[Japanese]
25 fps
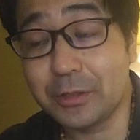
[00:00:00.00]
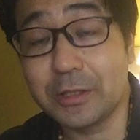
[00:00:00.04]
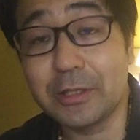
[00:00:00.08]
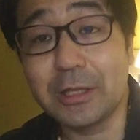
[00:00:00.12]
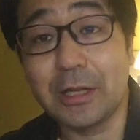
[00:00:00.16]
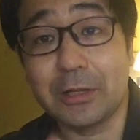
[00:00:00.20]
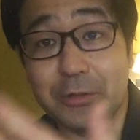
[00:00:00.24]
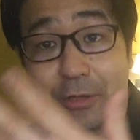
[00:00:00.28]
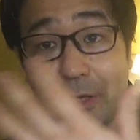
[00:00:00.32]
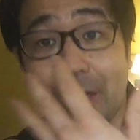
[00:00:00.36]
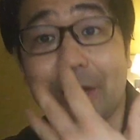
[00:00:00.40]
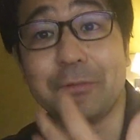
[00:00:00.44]
に来
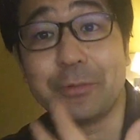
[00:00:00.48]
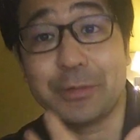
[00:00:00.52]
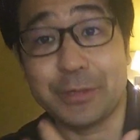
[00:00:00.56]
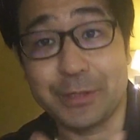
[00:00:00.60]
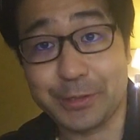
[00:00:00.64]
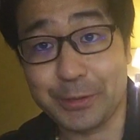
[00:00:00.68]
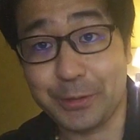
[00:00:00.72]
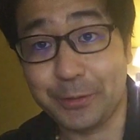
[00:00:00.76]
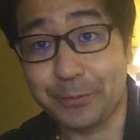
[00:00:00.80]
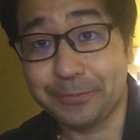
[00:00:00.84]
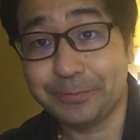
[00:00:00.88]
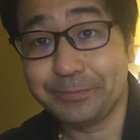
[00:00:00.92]
た時あるんで
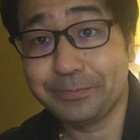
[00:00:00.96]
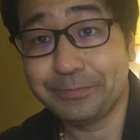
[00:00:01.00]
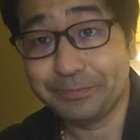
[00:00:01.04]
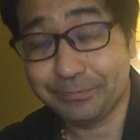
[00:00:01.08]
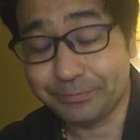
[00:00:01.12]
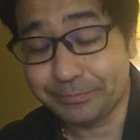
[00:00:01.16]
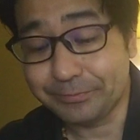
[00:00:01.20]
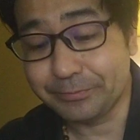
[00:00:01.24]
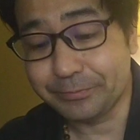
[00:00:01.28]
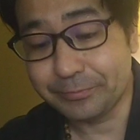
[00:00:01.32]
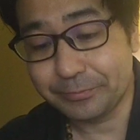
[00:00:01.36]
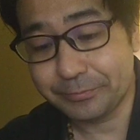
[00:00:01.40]
すよ。
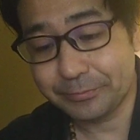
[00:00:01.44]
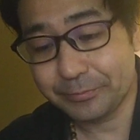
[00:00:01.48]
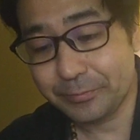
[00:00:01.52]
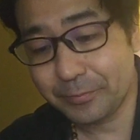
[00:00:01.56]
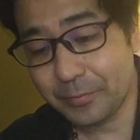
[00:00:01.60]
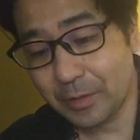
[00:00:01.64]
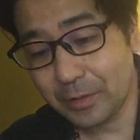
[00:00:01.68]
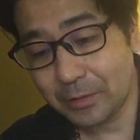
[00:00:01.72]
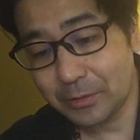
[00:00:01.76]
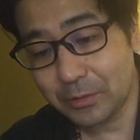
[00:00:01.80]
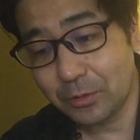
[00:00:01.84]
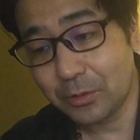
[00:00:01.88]
うん。
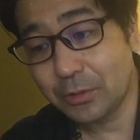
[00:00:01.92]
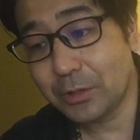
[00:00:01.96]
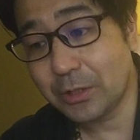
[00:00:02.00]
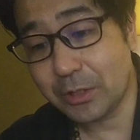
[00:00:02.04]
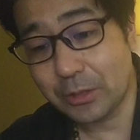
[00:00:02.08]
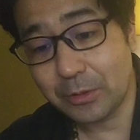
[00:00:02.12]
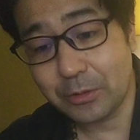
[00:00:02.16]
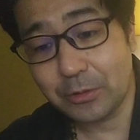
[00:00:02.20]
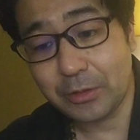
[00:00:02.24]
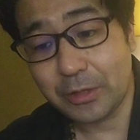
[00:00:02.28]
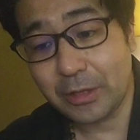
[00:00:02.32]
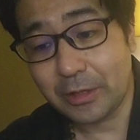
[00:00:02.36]
その時
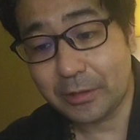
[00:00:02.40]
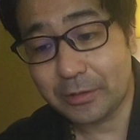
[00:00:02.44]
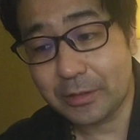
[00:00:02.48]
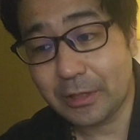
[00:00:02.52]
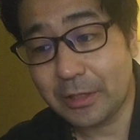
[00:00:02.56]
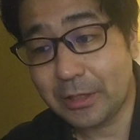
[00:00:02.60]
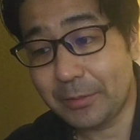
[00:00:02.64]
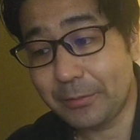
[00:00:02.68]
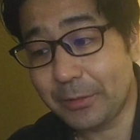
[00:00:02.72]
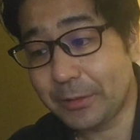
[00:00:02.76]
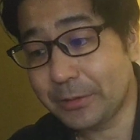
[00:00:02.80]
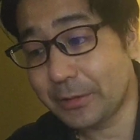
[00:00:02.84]
いろいろやっ
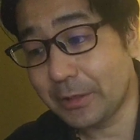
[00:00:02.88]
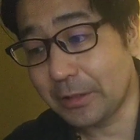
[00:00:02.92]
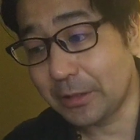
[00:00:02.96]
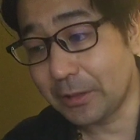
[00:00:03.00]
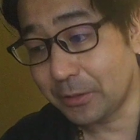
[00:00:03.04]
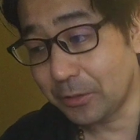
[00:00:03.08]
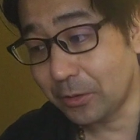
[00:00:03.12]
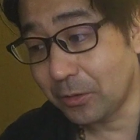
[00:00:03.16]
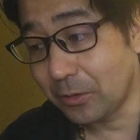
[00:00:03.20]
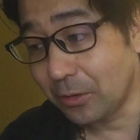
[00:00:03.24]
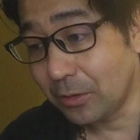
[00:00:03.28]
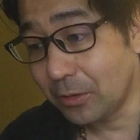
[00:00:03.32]
てあげました
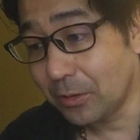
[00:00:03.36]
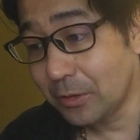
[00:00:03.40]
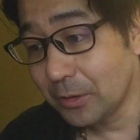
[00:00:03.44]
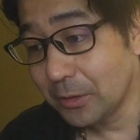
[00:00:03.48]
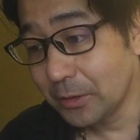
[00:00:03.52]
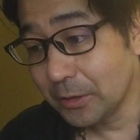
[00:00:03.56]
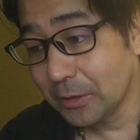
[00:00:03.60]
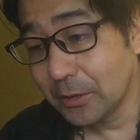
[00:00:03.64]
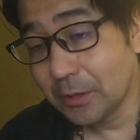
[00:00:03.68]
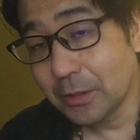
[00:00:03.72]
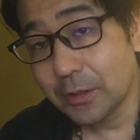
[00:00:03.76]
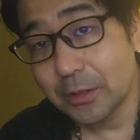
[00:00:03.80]
けど、
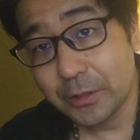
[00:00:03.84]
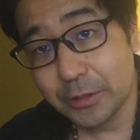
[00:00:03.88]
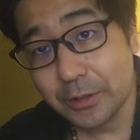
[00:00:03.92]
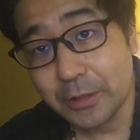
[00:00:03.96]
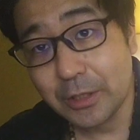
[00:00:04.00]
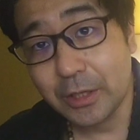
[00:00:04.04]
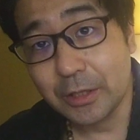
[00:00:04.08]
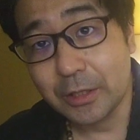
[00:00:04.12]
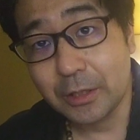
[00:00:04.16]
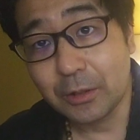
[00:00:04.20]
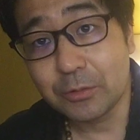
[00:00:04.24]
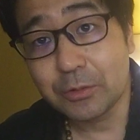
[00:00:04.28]
い
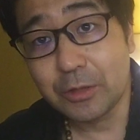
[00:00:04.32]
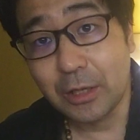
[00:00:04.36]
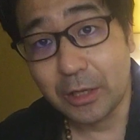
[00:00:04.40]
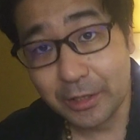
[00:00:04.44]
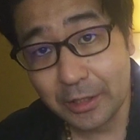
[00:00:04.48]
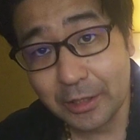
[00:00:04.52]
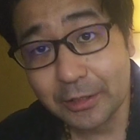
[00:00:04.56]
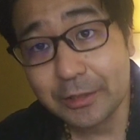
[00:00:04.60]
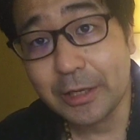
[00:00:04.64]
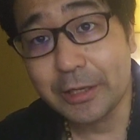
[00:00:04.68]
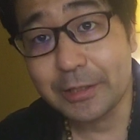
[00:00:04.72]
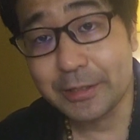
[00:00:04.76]
やいや、本当あ
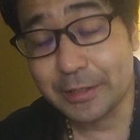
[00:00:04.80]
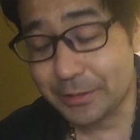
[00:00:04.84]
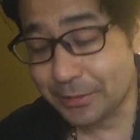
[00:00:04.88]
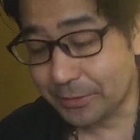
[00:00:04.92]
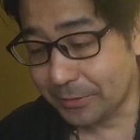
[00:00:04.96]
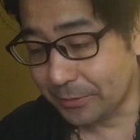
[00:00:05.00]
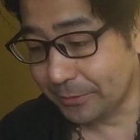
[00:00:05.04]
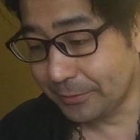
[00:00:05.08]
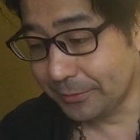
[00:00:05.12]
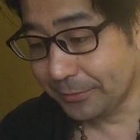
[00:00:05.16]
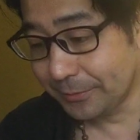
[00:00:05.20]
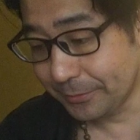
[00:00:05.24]
りがたいで
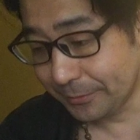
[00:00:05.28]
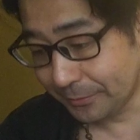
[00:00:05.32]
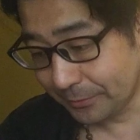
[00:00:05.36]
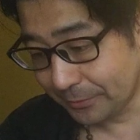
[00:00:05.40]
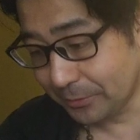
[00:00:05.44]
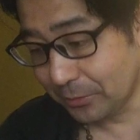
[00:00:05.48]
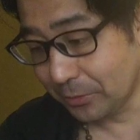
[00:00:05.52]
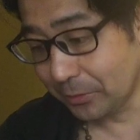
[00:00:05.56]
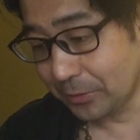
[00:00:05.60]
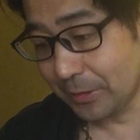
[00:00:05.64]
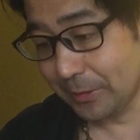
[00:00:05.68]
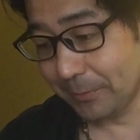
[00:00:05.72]
す。本
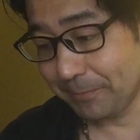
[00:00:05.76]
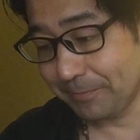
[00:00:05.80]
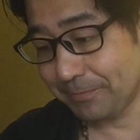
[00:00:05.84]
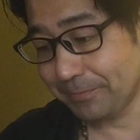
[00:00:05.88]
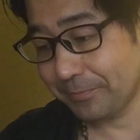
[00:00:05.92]
当に。